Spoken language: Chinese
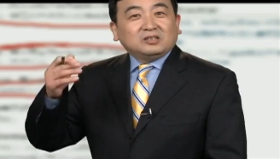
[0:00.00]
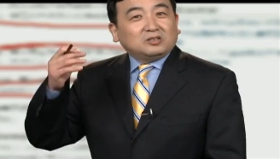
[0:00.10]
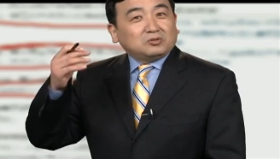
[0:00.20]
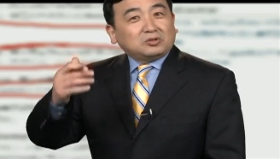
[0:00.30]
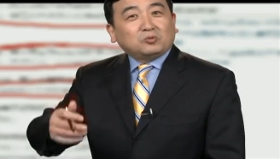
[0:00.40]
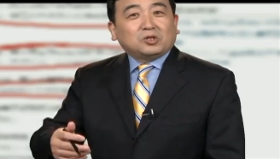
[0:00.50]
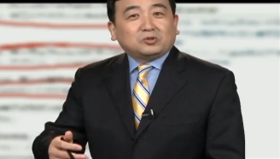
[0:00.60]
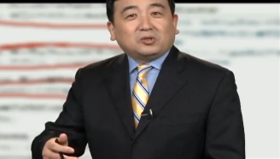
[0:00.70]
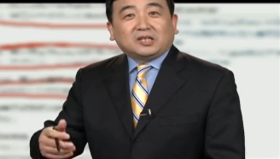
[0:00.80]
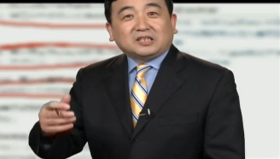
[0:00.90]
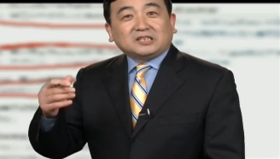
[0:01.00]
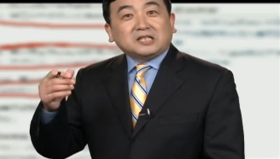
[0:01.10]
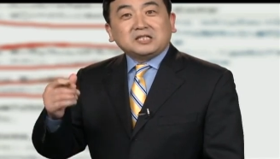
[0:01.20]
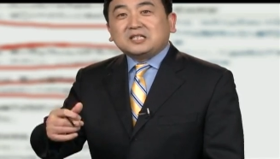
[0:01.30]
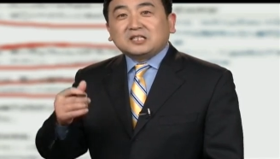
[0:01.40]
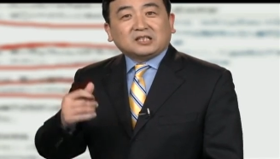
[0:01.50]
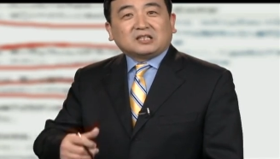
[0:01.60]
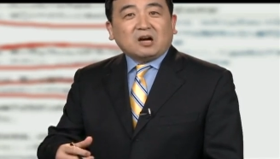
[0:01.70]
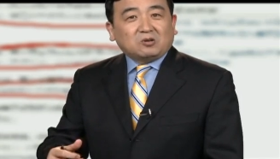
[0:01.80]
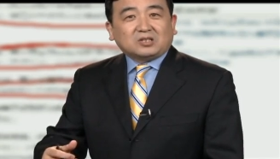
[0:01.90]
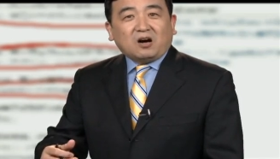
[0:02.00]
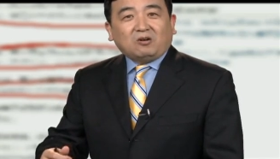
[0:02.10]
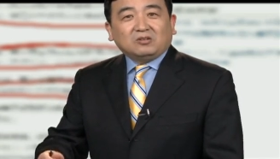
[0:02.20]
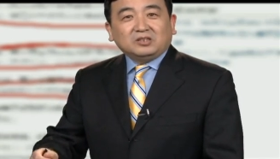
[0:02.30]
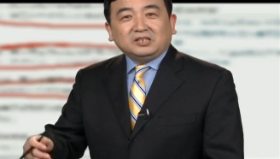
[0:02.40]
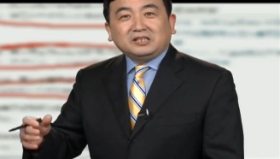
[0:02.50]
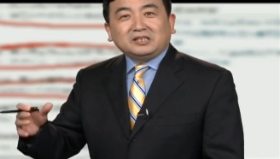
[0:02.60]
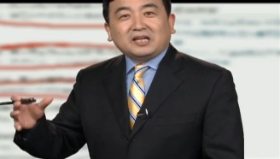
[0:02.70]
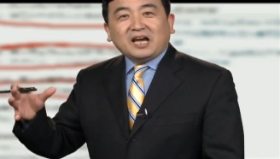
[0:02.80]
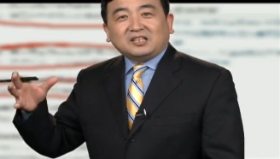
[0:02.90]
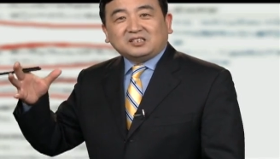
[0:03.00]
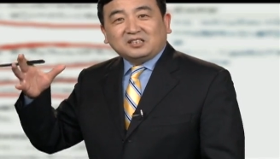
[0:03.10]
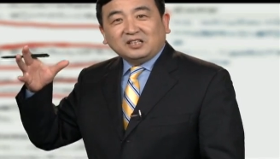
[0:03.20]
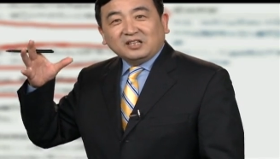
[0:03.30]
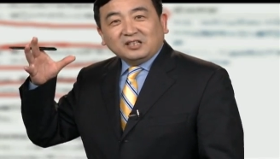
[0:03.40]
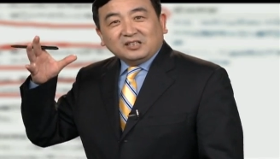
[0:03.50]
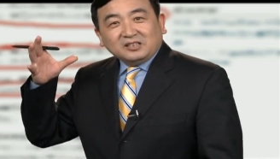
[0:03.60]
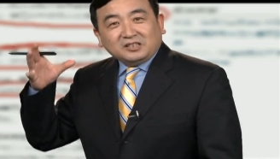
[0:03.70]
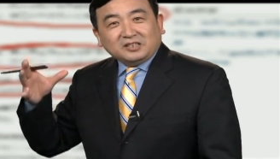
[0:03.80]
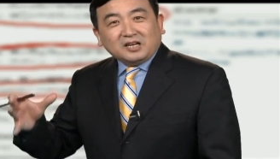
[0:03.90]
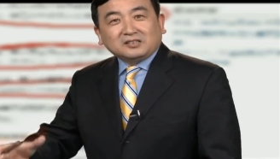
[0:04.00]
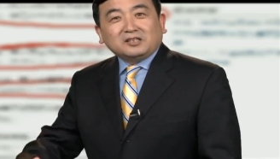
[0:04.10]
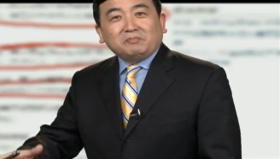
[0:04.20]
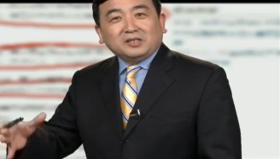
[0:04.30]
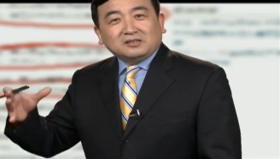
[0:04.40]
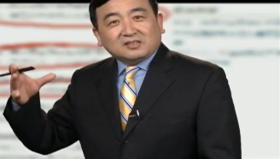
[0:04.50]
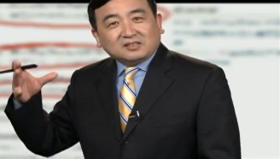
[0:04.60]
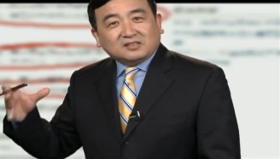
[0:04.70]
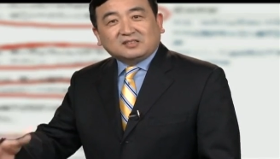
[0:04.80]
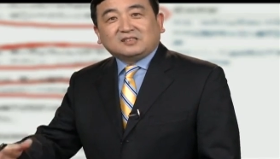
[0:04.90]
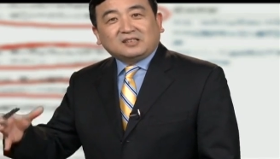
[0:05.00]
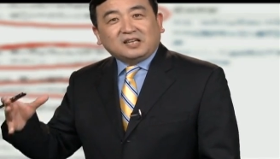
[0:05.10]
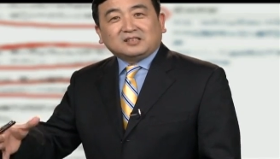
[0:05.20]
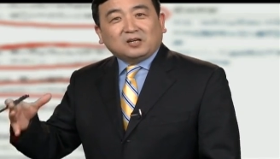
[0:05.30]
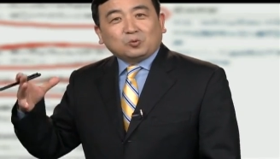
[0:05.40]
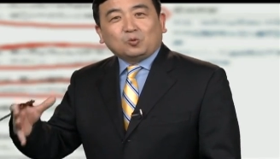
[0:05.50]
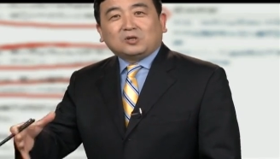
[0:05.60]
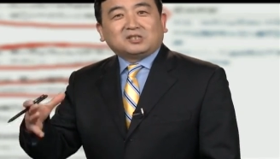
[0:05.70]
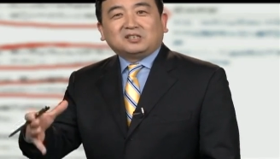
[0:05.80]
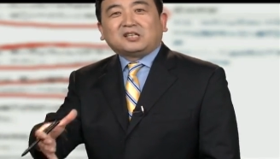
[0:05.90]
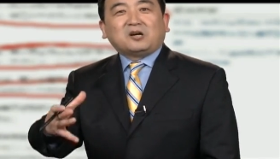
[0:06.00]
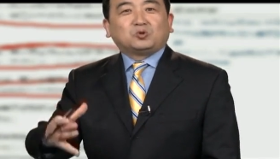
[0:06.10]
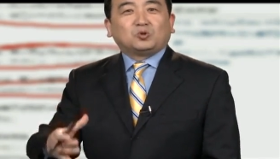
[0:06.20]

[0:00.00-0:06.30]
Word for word: 就是我说的真正的高潮，应该是江泽民死定的过程当